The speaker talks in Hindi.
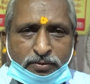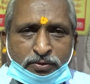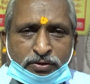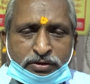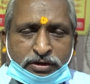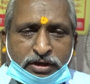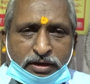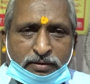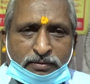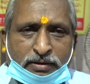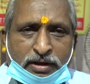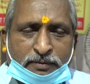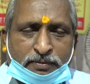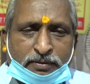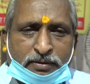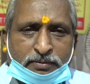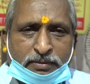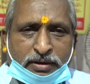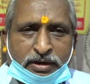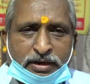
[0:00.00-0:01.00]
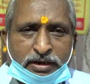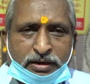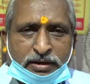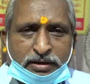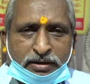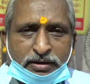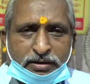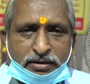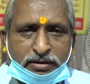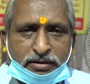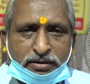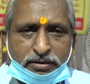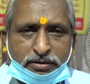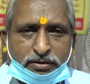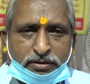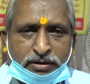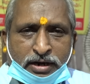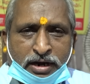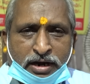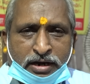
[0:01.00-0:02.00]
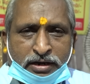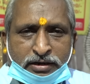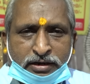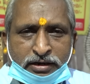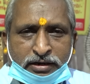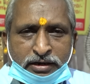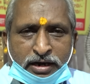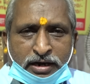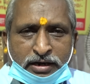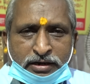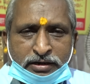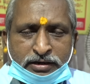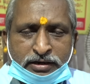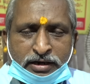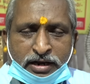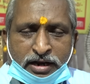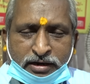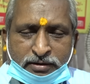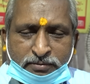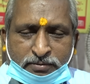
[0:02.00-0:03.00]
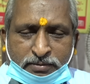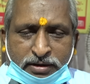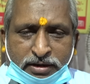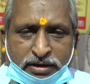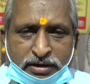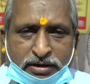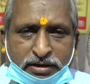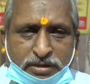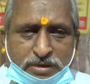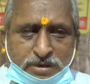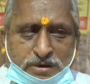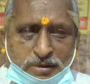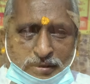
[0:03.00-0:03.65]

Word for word: उसके बाद फिर मैंने 1999 में